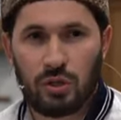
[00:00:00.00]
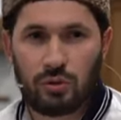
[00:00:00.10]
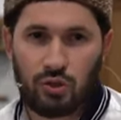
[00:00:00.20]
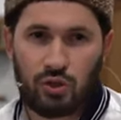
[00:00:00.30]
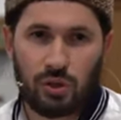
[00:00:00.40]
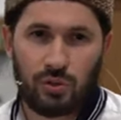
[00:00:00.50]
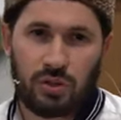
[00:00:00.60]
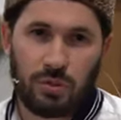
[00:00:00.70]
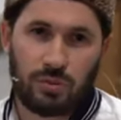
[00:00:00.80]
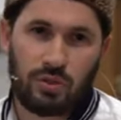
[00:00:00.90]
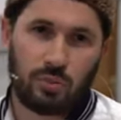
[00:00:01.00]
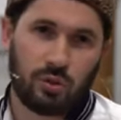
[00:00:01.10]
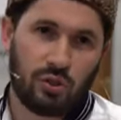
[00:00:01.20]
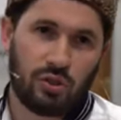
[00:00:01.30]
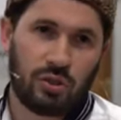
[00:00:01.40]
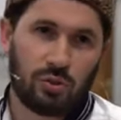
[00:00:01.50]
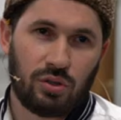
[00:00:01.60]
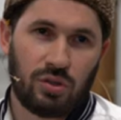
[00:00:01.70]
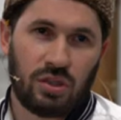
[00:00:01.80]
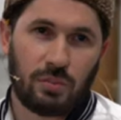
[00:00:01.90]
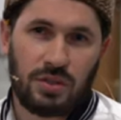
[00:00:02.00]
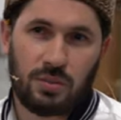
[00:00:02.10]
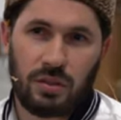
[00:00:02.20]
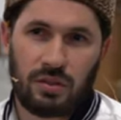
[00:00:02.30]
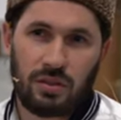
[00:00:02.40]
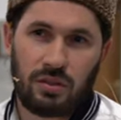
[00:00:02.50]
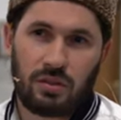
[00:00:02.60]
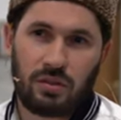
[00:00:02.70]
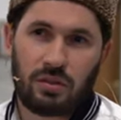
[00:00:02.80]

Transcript: Вот человек, допустим, хочет на утренний намаз пойти,